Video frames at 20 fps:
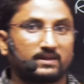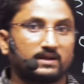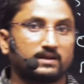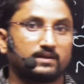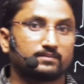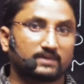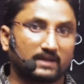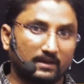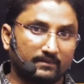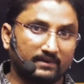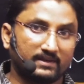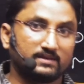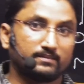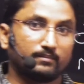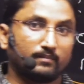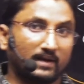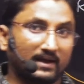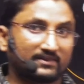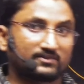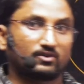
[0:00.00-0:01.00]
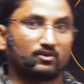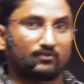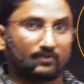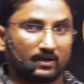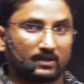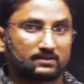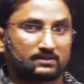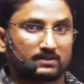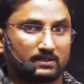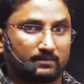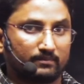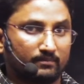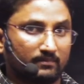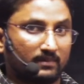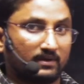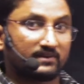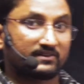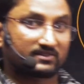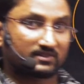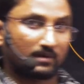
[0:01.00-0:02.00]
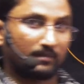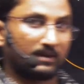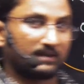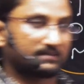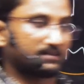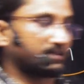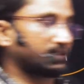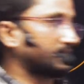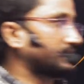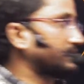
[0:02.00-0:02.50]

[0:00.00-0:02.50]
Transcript: एम क्या है भाई मास ऑफ अर्थ है अर्थ का मास ठीक है